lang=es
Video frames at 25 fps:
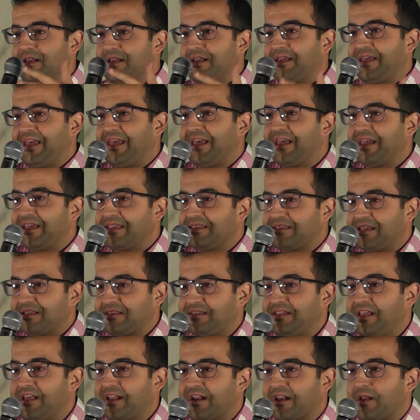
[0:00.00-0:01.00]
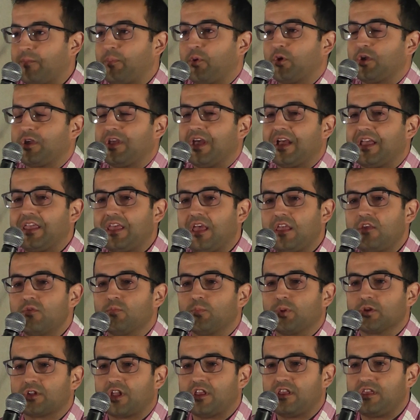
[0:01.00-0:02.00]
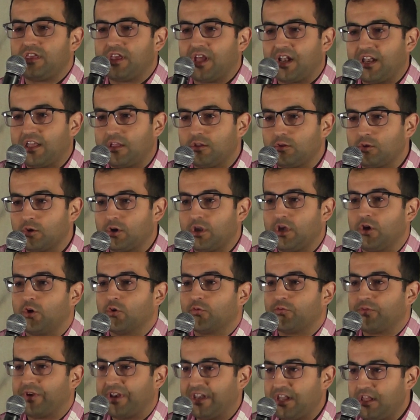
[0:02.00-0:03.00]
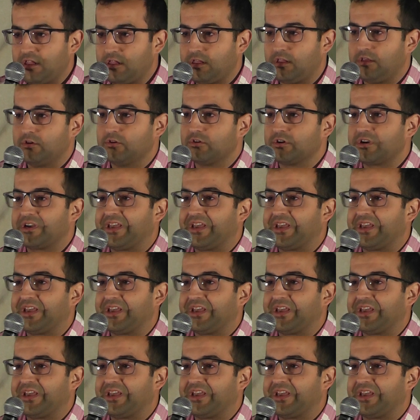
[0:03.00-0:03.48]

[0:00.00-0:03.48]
qué es esta tierra, porque aquí hay un potencial histórico fenicio